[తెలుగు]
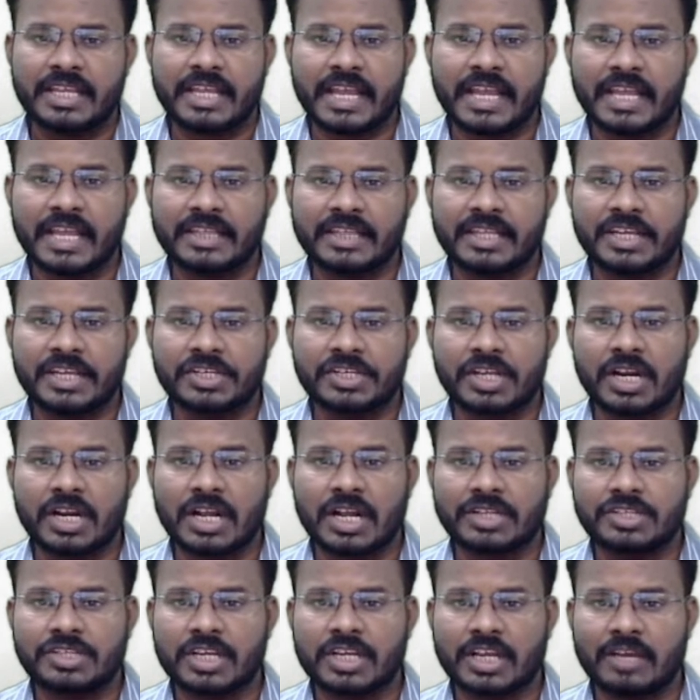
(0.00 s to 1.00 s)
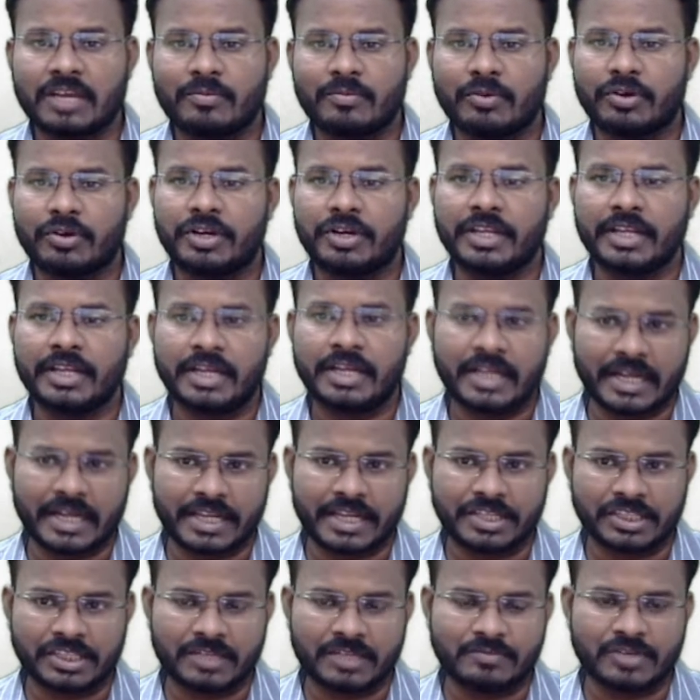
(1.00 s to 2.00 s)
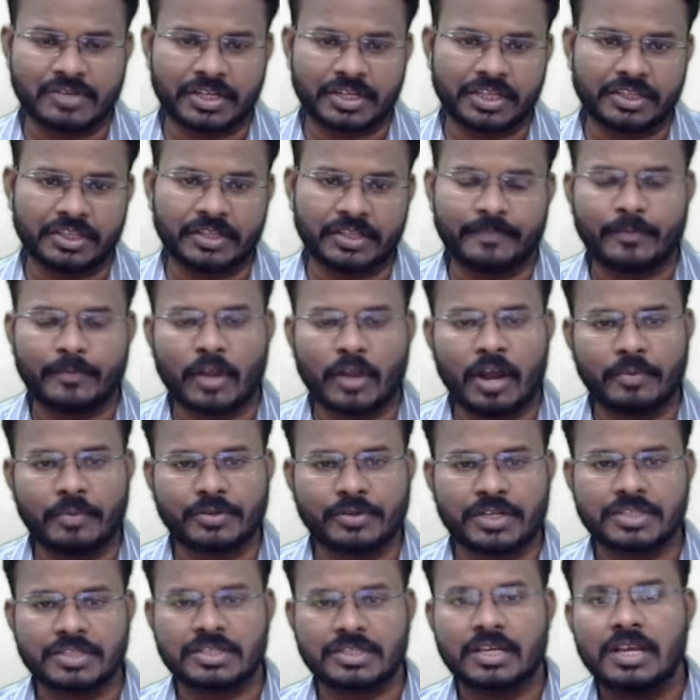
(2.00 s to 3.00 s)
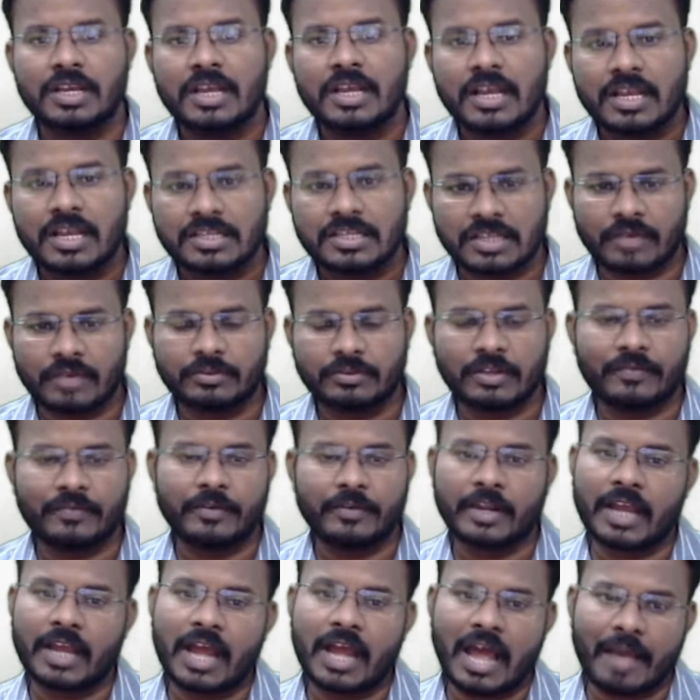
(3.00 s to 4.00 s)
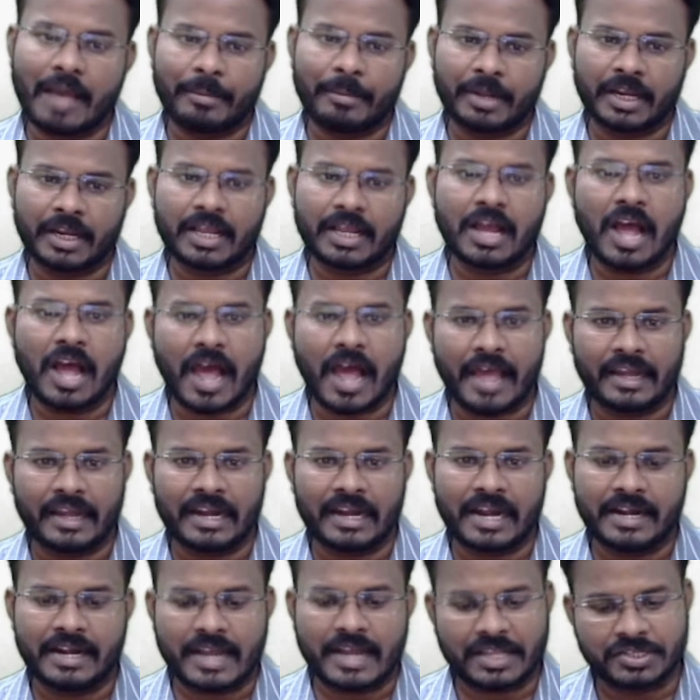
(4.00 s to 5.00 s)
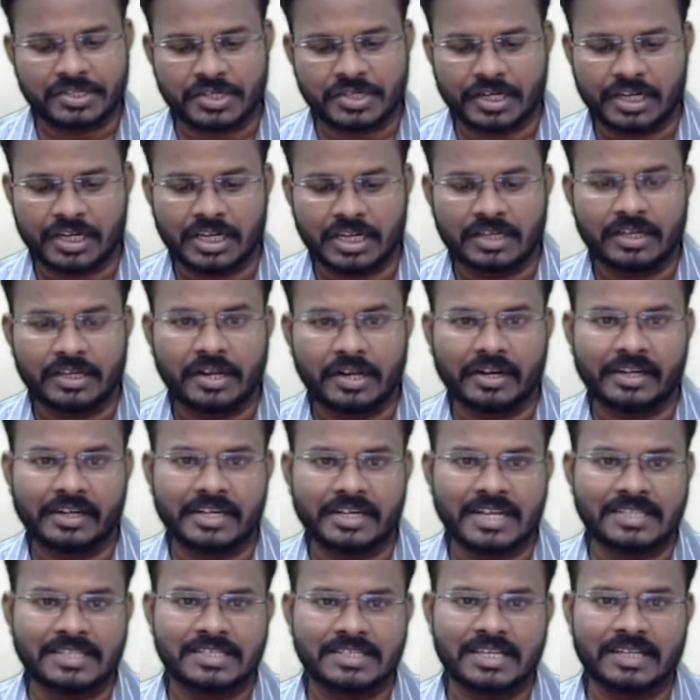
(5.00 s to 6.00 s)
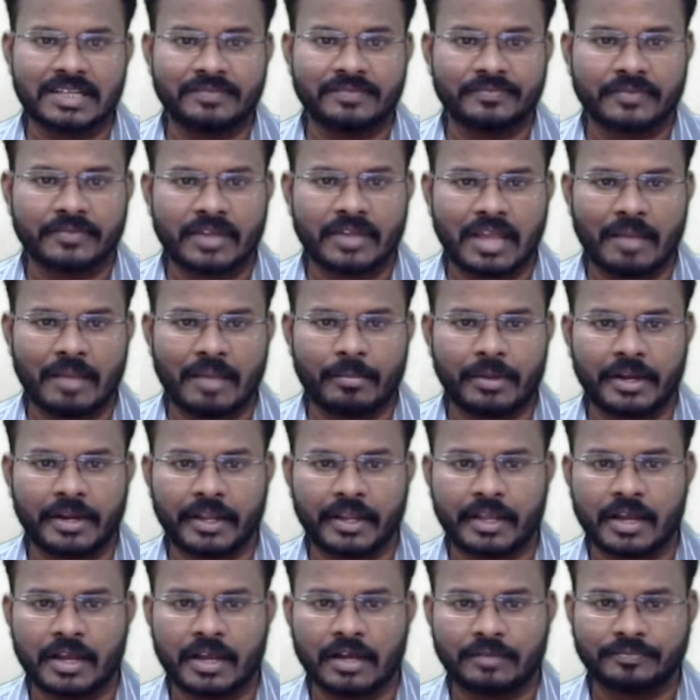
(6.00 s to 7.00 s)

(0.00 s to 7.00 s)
ఏ దేశ రాజ్యాంగం నుండి గ్రహించడం జరిగింది ఆప్షన్స్ సౌత్ ఆఫ్రికా అమెరికా ఐర్లాండ్ ఆస్ట్రేలియా రైట్ ఆన్సర్ అమెరికా